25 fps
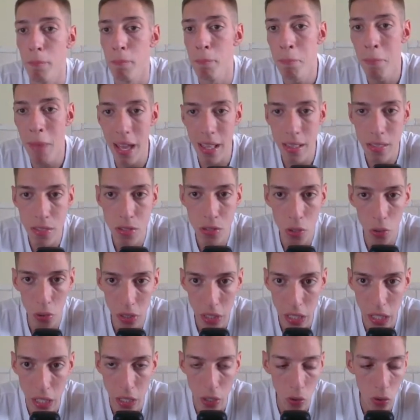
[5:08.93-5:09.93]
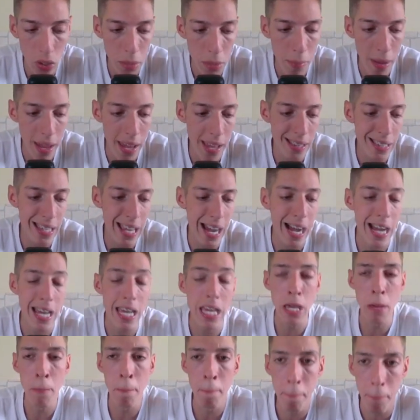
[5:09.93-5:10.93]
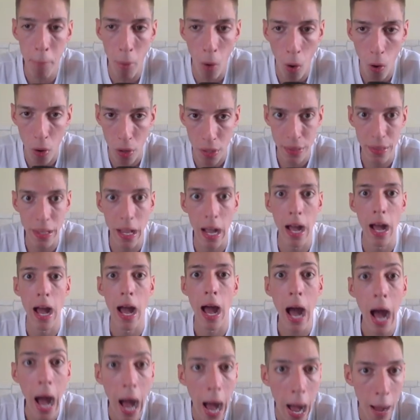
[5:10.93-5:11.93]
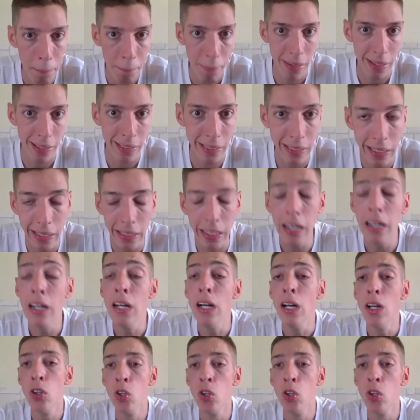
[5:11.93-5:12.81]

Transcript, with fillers: mezzo tiro di media in porta a partita.